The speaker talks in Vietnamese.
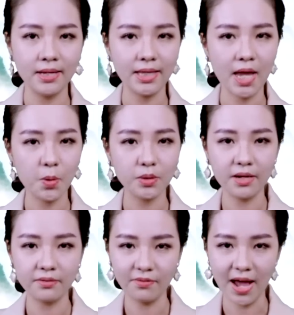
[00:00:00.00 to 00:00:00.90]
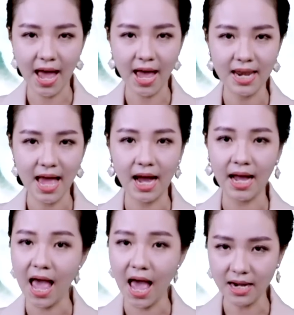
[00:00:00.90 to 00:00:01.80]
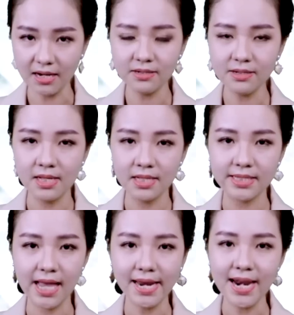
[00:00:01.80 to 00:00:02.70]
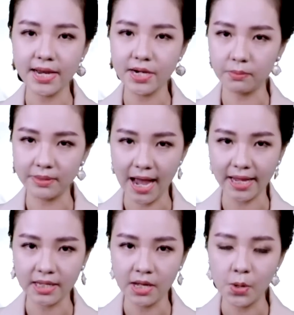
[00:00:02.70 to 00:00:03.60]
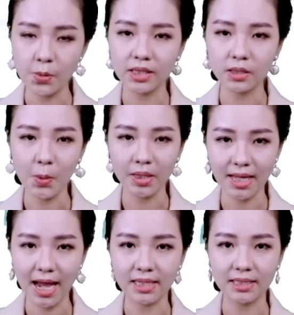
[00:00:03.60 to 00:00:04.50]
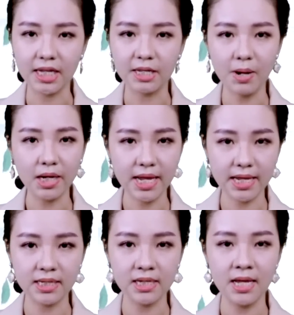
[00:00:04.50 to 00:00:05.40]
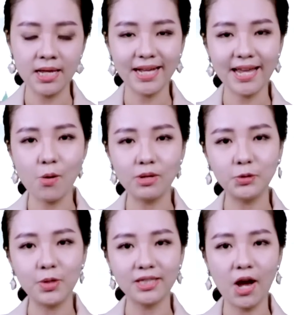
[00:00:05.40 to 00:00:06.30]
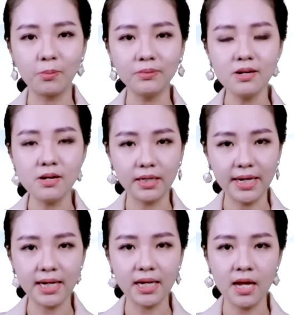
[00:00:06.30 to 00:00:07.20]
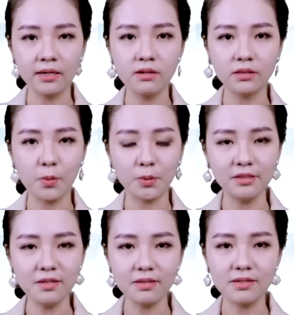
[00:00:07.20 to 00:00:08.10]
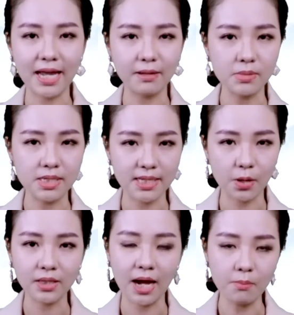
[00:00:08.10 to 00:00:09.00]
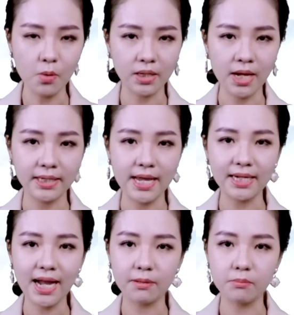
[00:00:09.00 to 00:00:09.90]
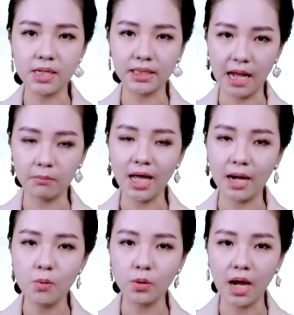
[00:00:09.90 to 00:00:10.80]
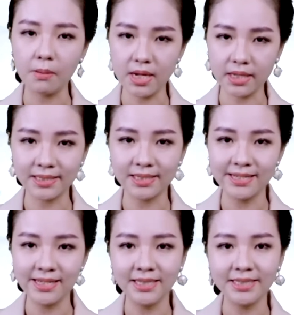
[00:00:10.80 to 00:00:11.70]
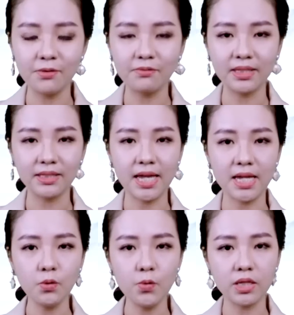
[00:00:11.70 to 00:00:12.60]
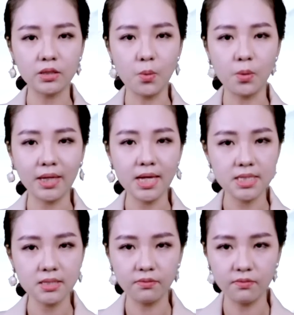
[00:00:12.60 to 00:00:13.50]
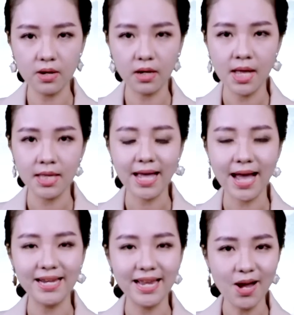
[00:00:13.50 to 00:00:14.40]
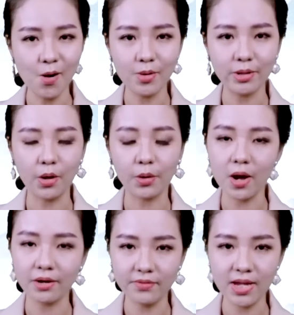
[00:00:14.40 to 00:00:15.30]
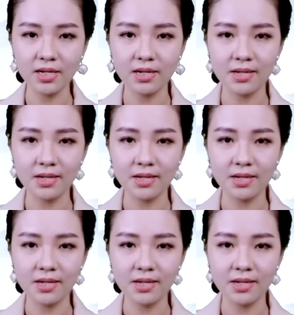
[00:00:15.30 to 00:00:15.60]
Theo thần phả làng Á Lữ, xã Đại Đồng Thành, huyện Thuận Thành, tỉnh Bắc Ninh, ngày hội truyền thống thường niên được tổ chức từ ngày mười sáu tháng một đến ngày mười tám tháng một âm lịch. Trong văn tế thủy tổ Kinh Dương Vương tại lễ hội có đoạn viết: